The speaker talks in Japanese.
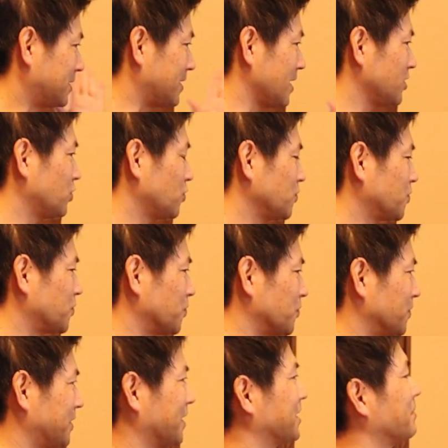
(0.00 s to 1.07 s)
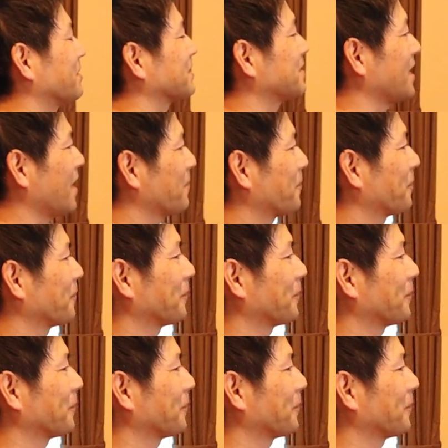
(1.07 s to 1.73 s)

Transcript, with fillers: 全集中できてますね。